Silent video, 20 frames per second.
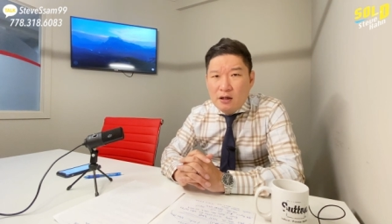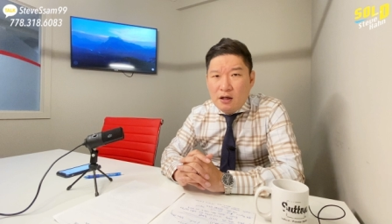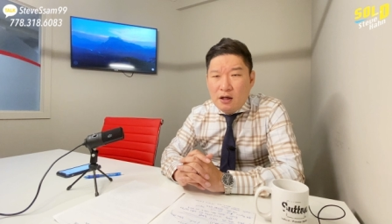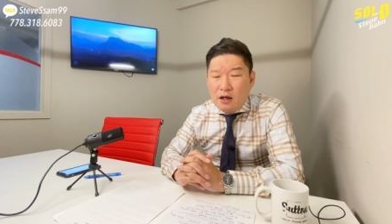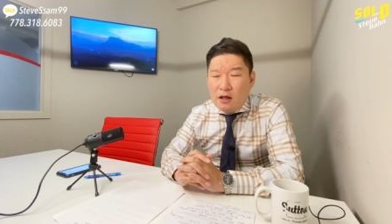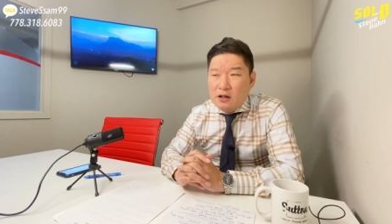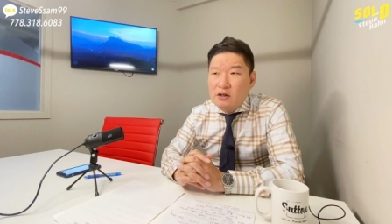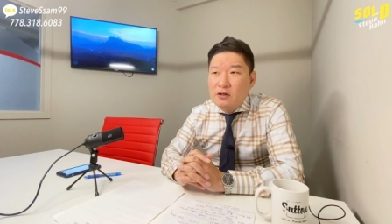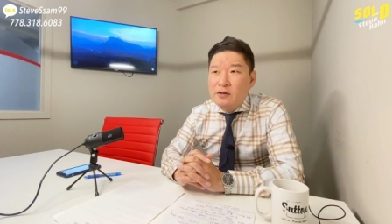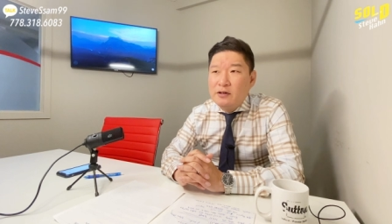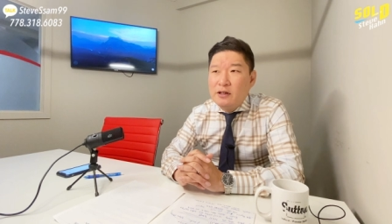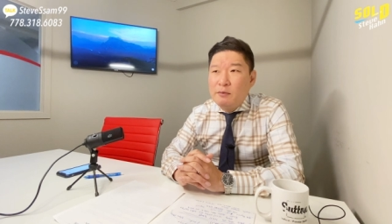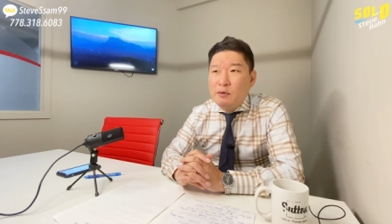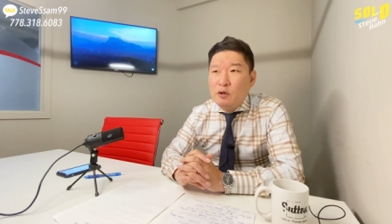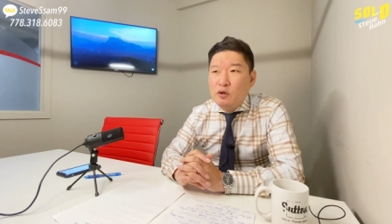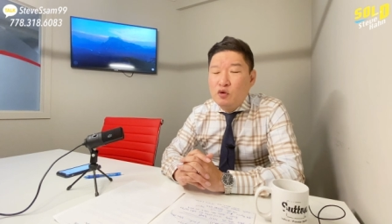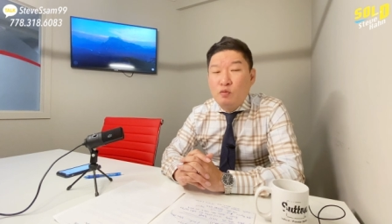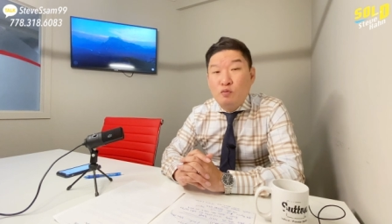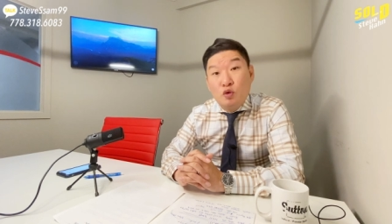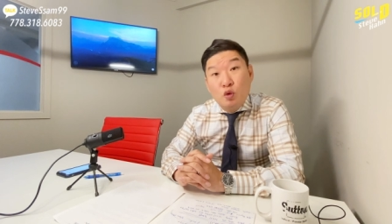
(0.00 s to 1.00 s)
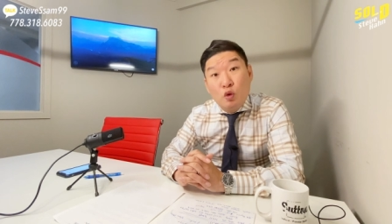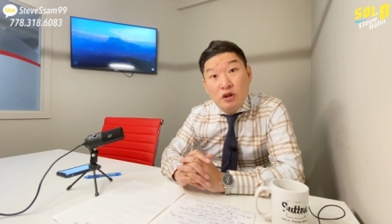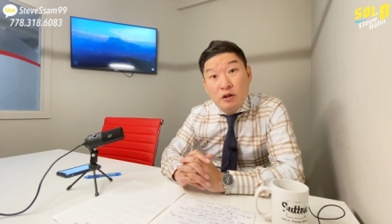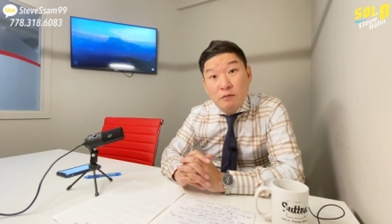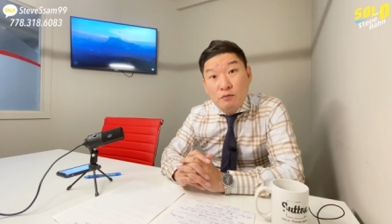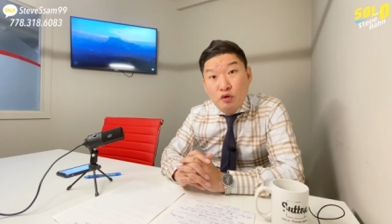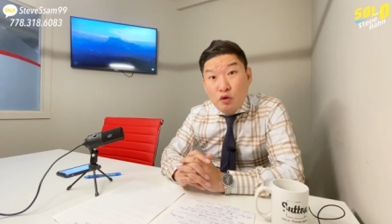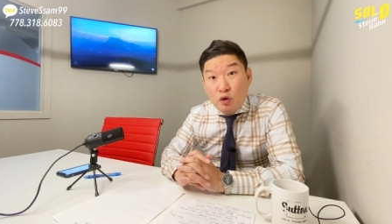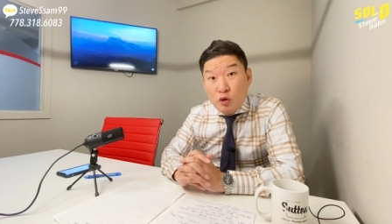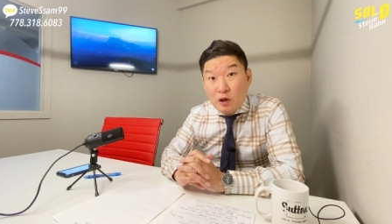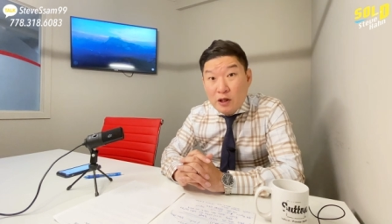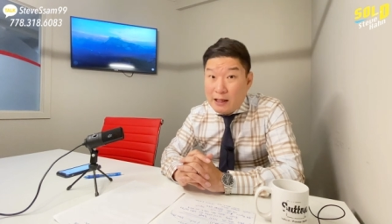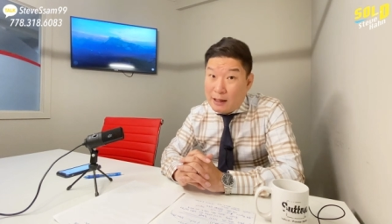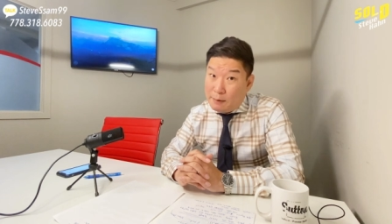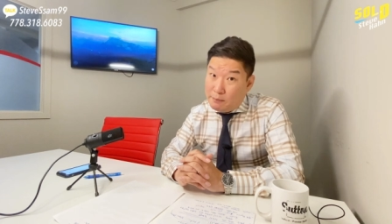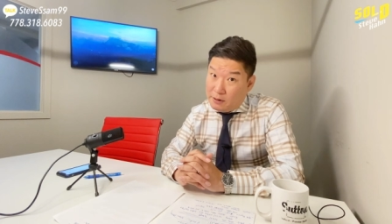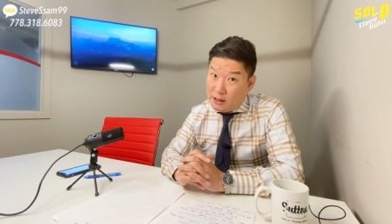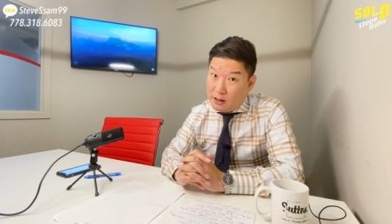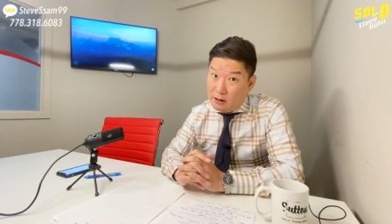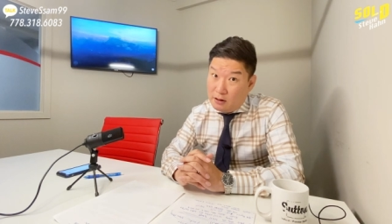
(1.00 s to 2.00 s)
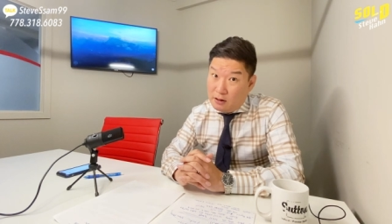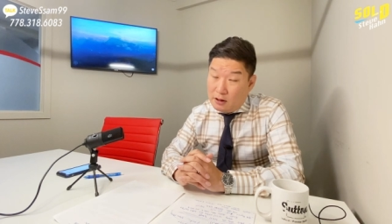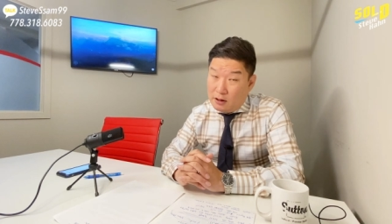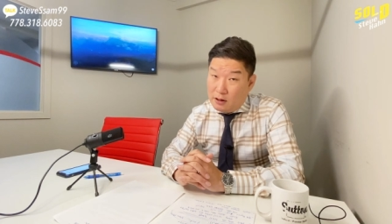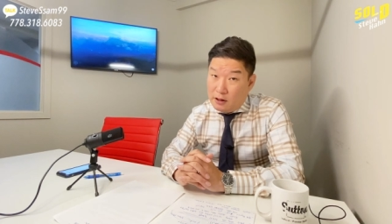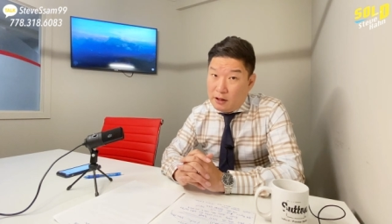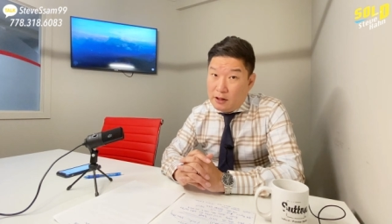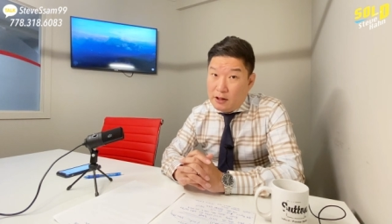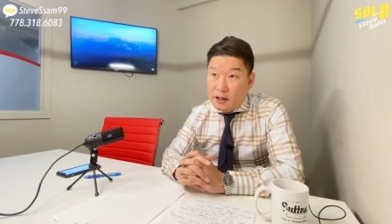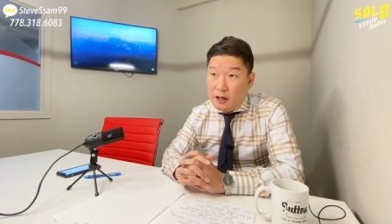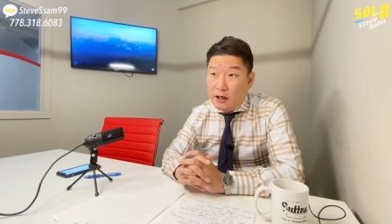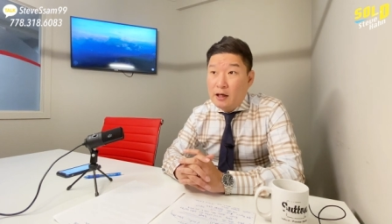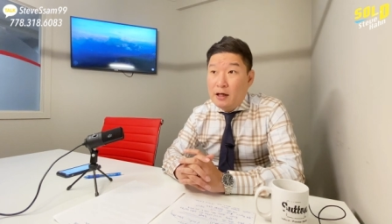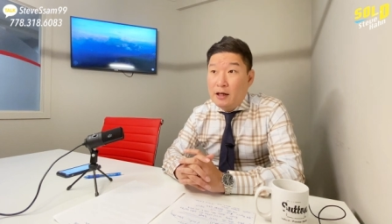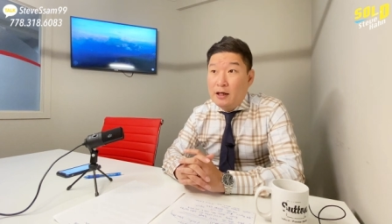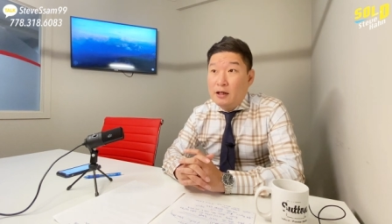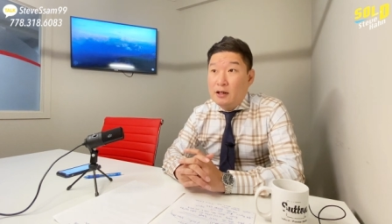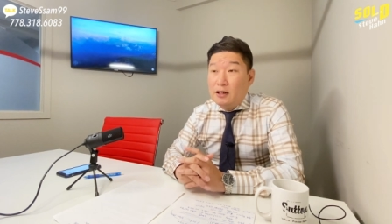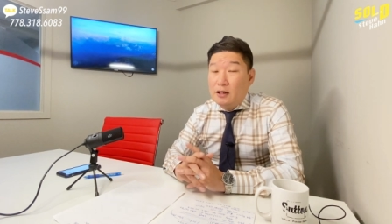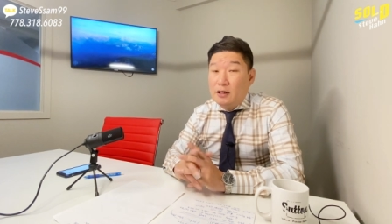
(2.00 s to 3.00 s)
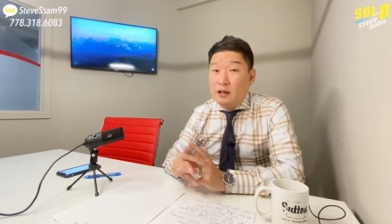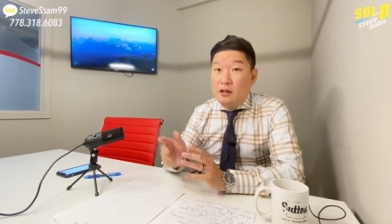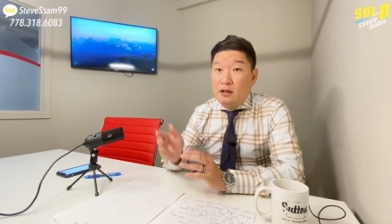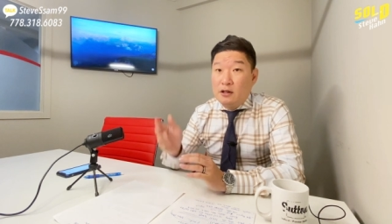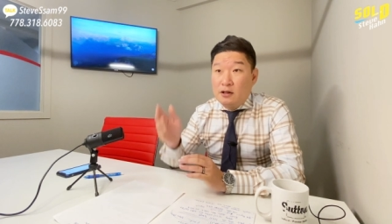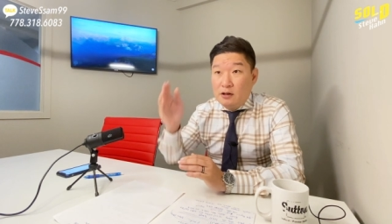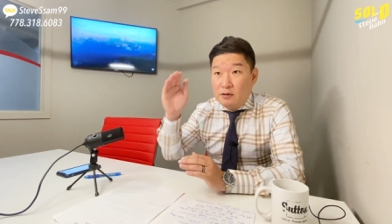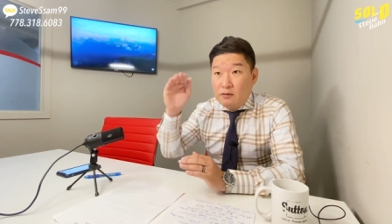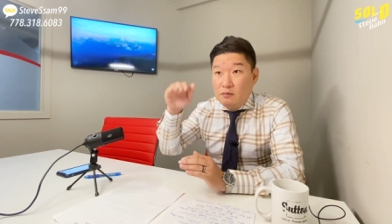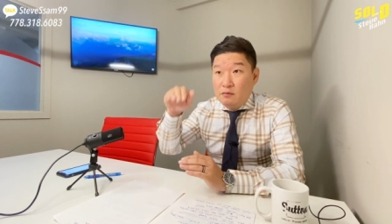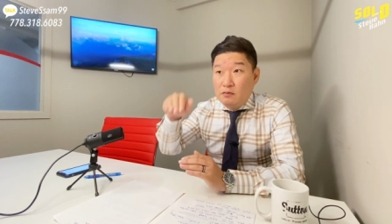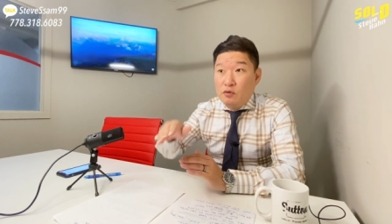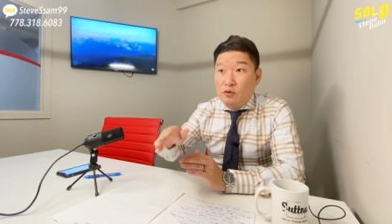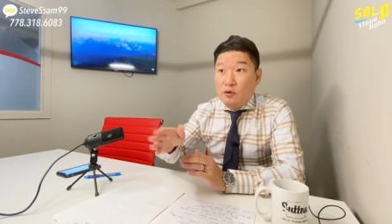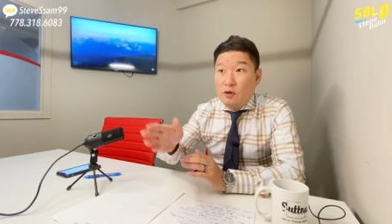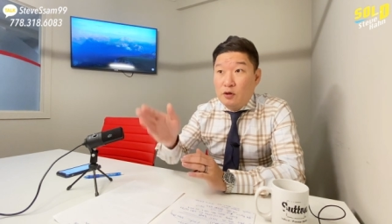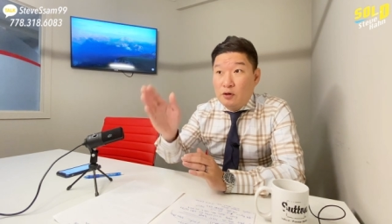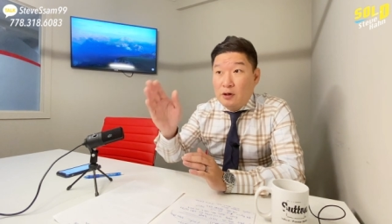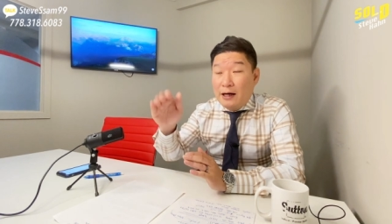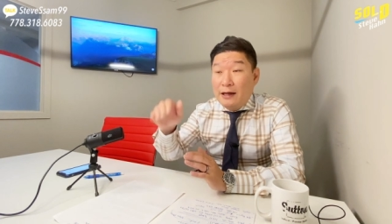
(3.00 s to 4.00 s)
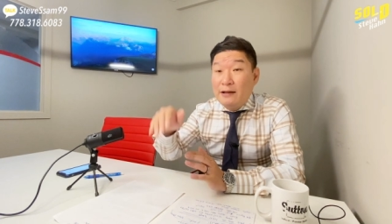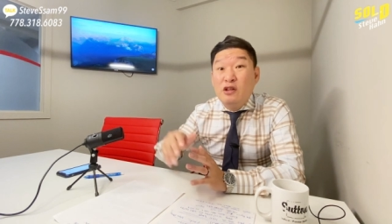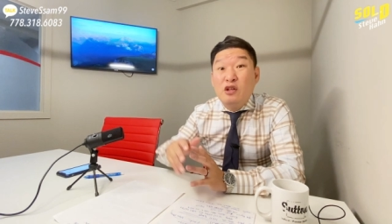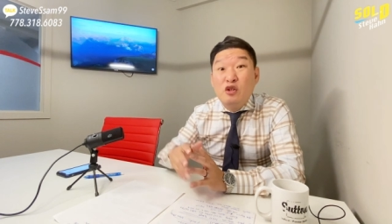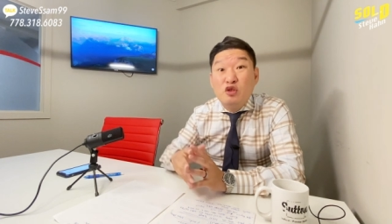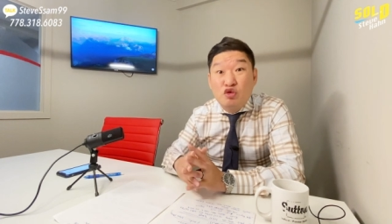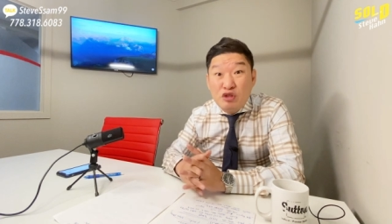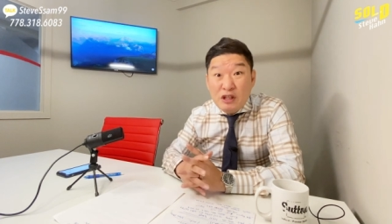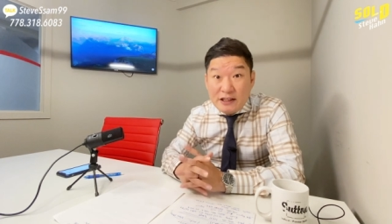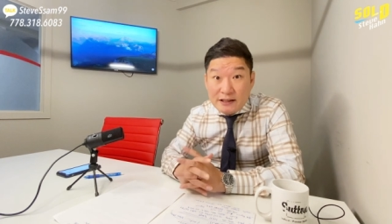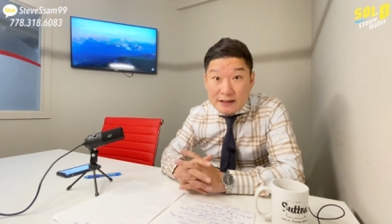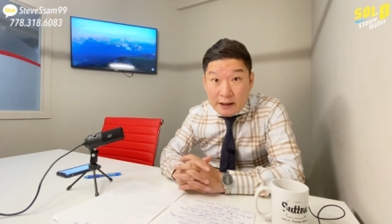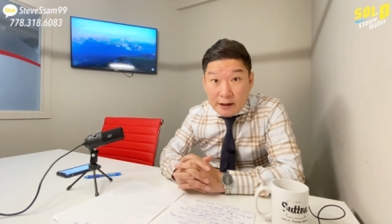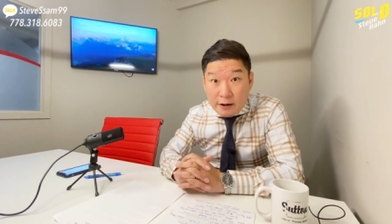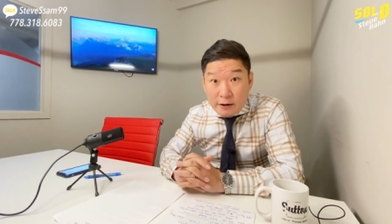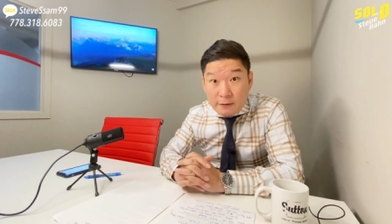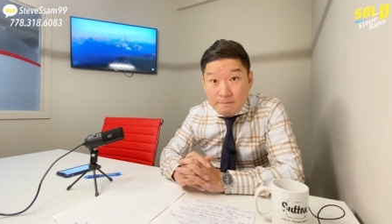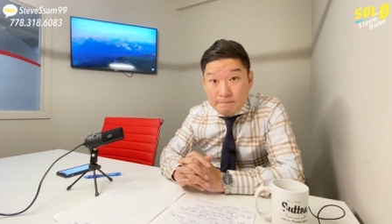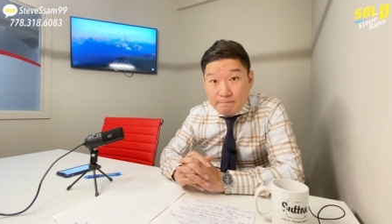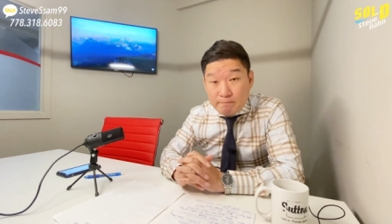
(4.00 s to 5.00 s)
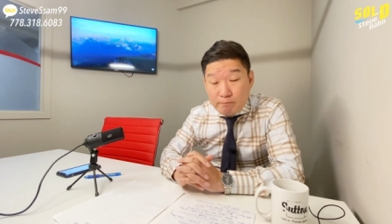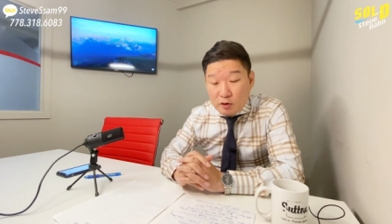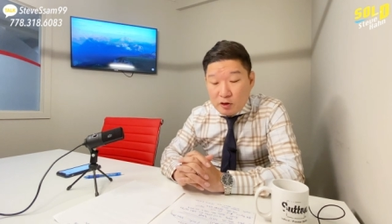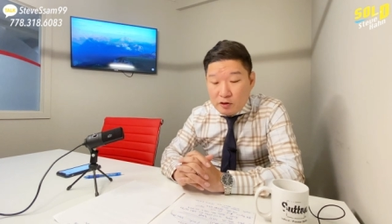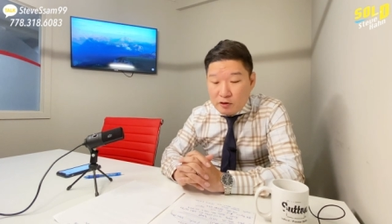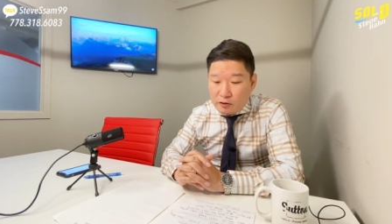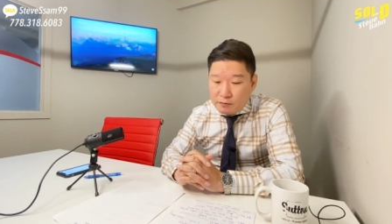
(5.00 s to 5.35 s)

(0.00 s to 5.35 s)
아, 그런다면 좀 조심스럽긴 합니다. 예, 이게 어, 뭐안 뜰 수도 있잖아요. 그죠?